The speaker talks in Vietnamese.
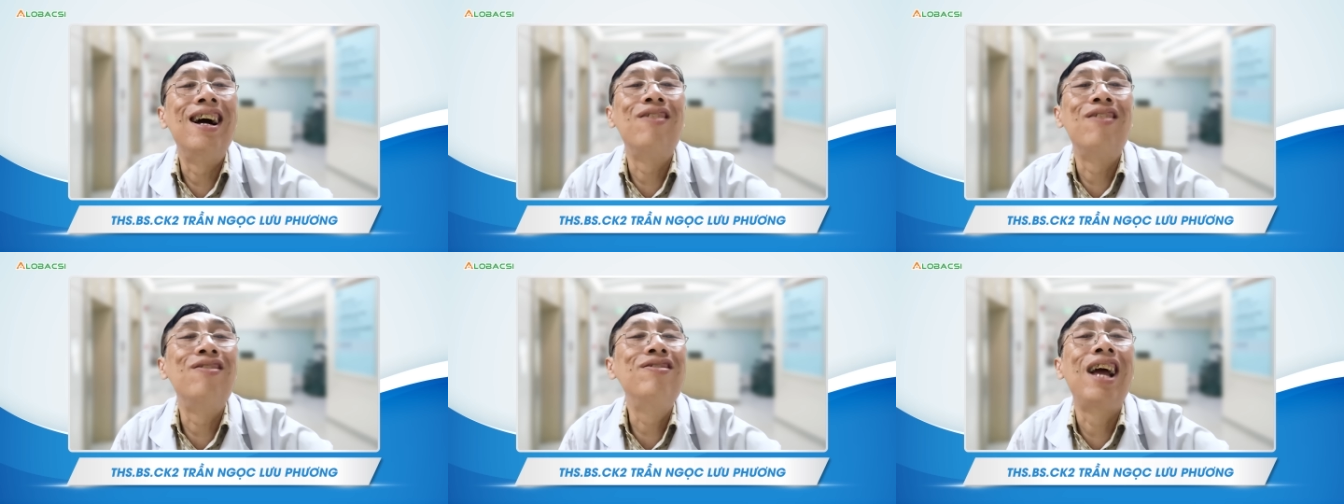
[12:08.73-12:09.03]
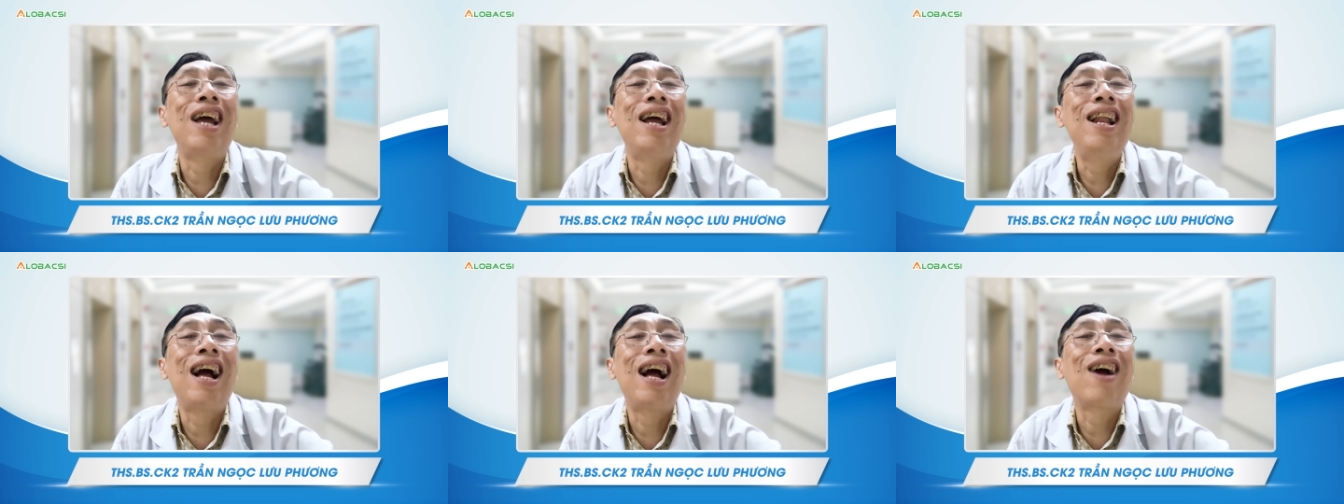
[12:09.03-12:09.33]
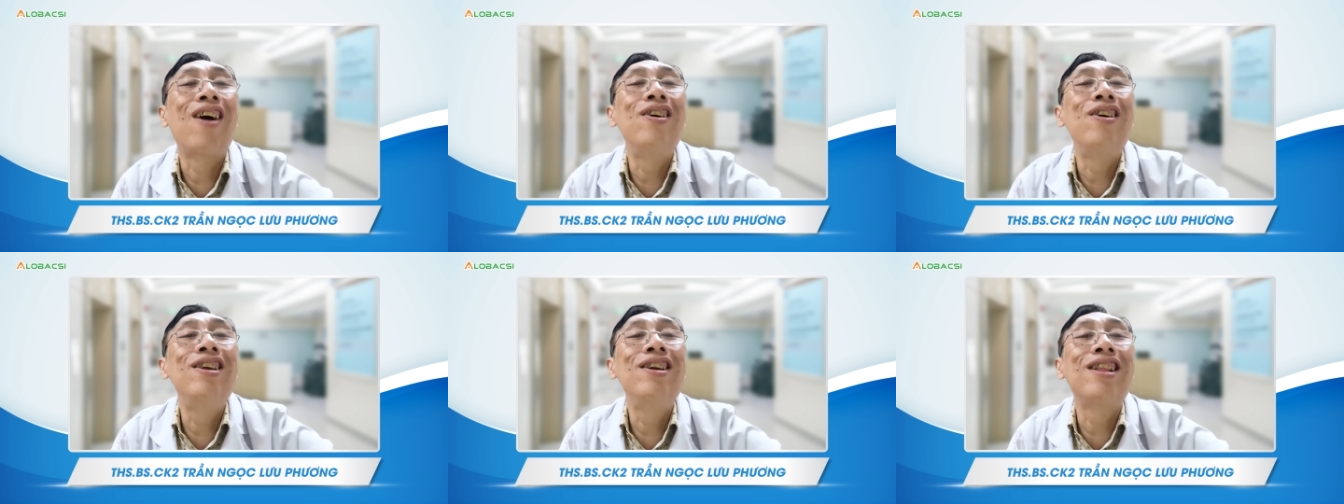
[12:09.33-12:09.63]
ổng xảy
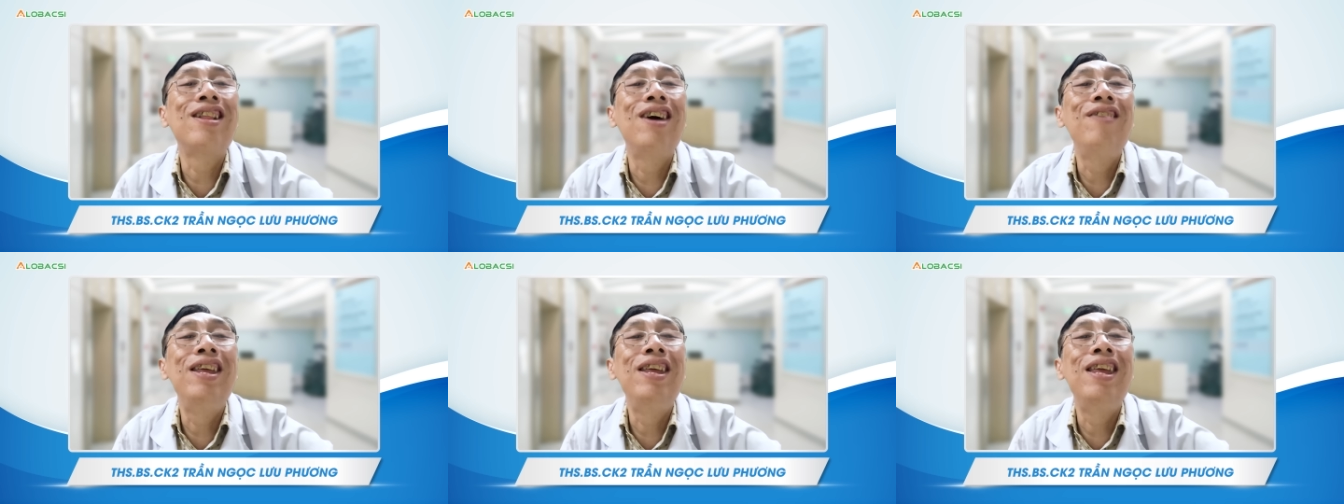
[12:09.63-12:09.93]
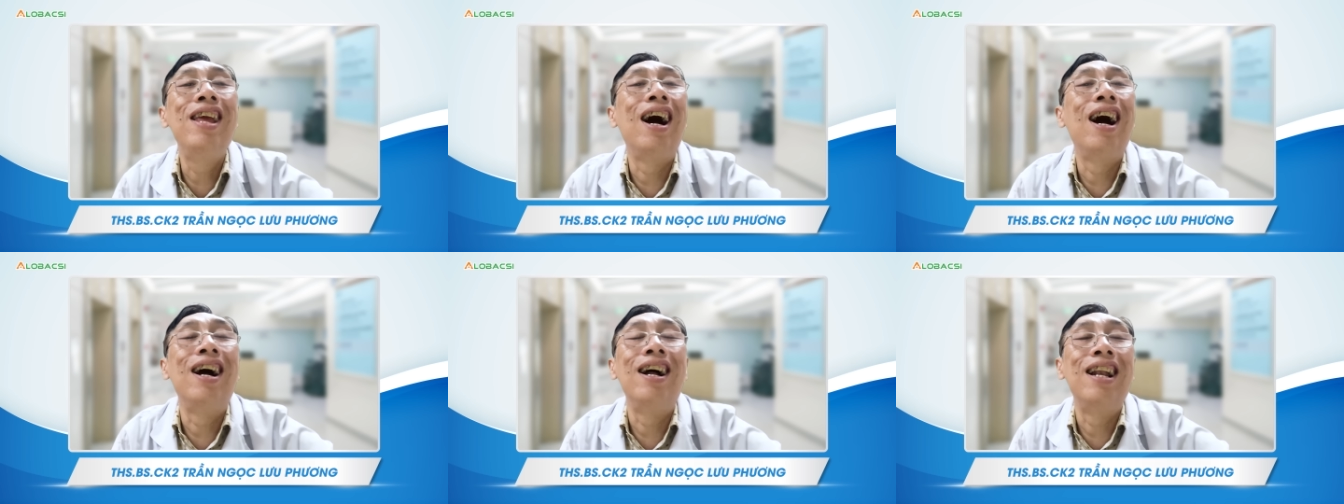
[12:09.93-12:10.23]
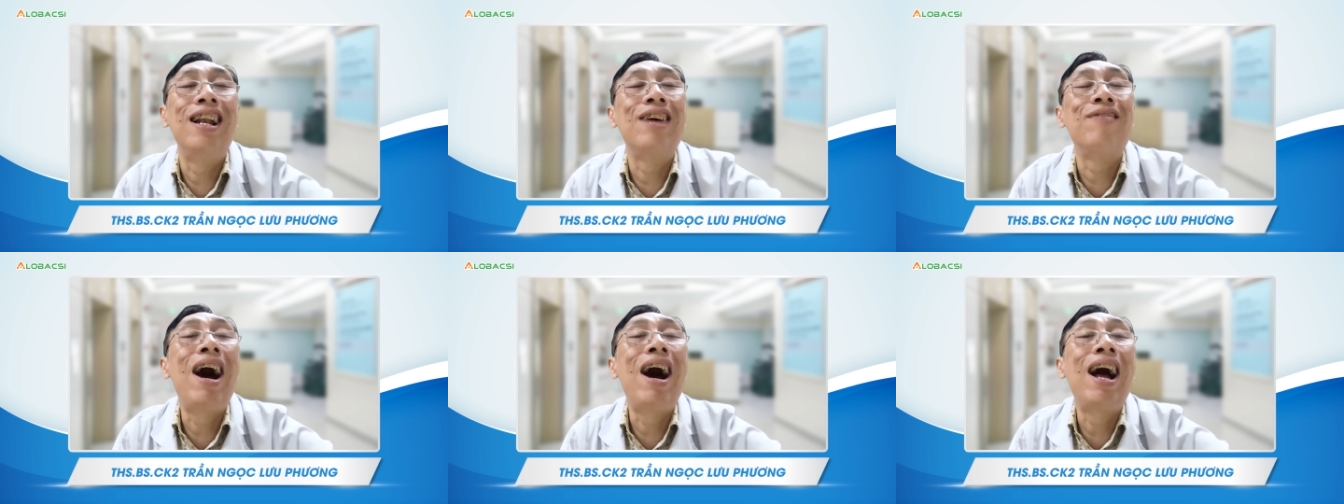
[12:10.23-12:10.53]
ra coi như tới bây giờ
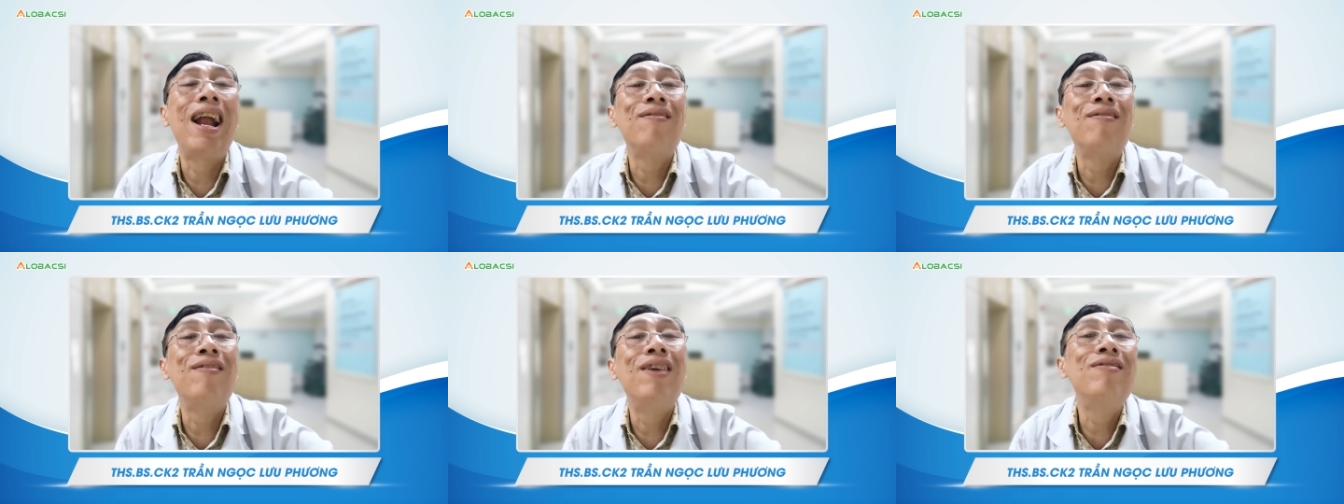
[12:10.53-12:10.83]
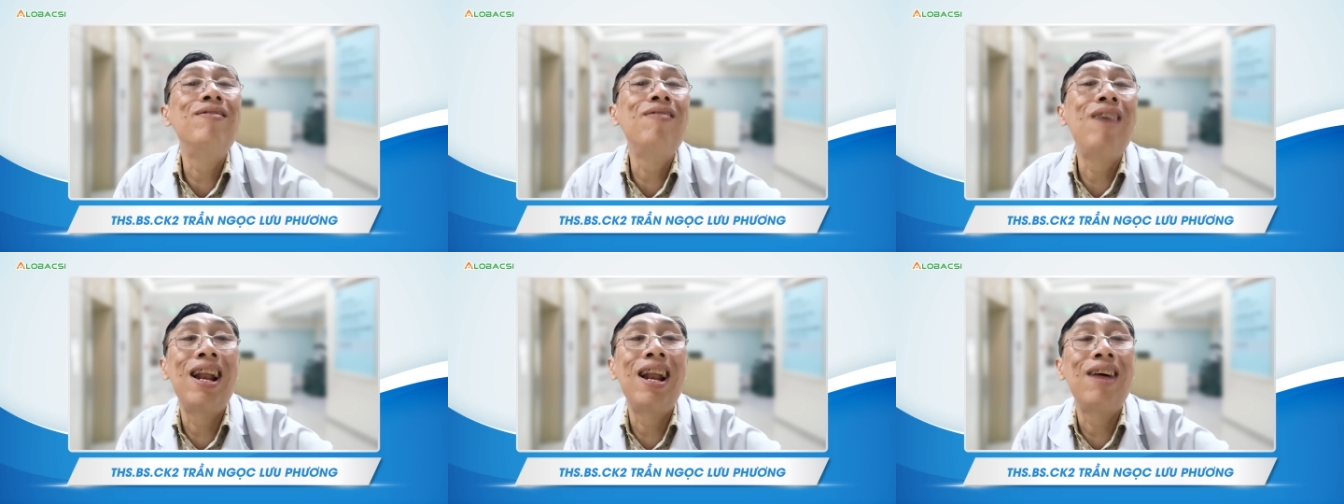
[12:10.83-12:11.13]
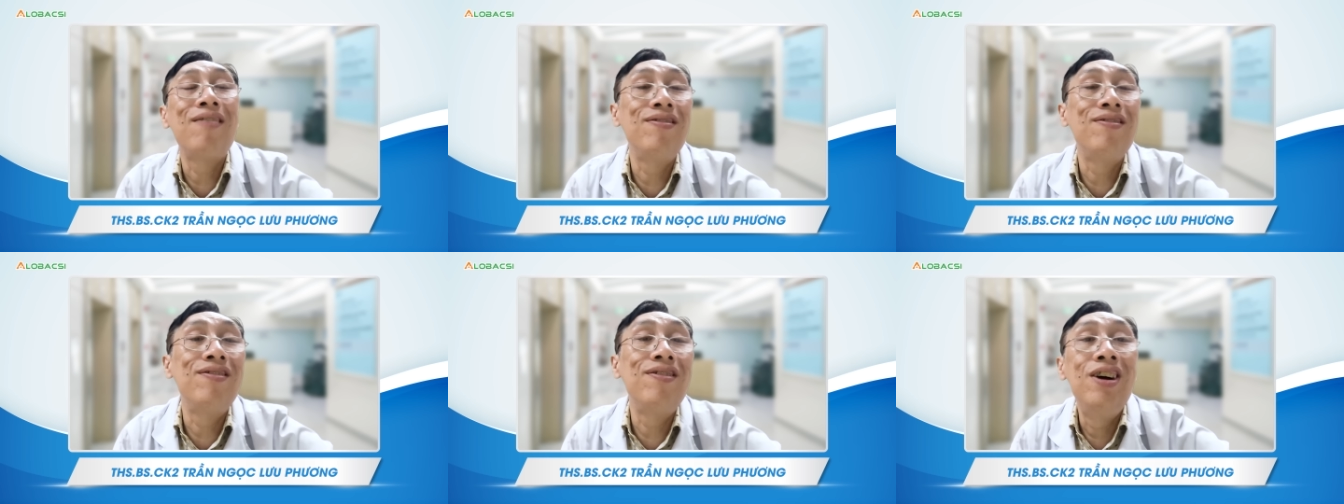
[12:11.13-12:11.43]
là ba năm hơn ba
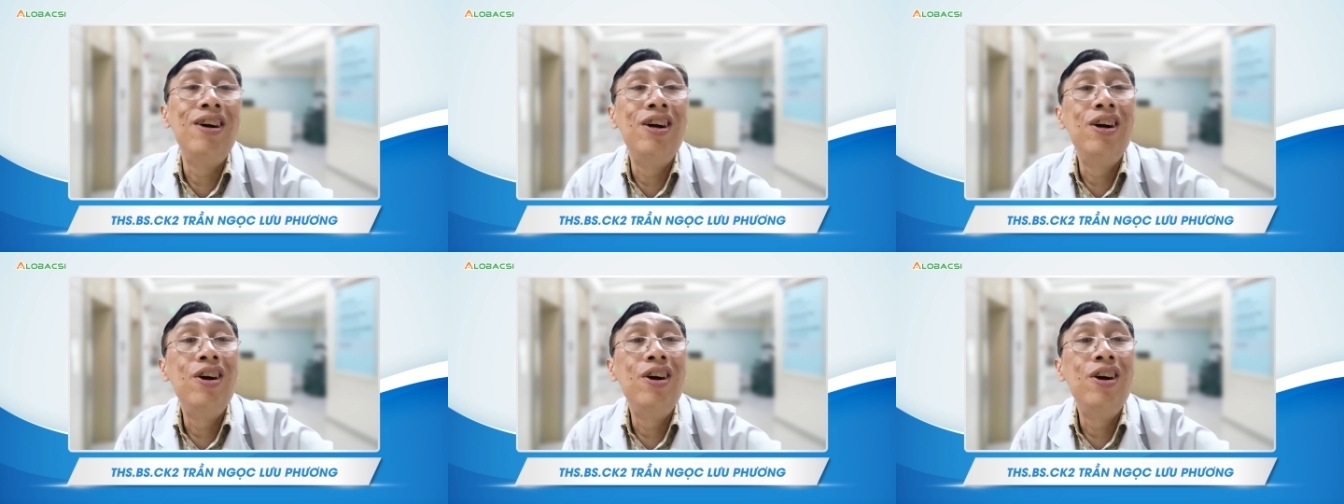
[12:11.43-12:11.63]
năm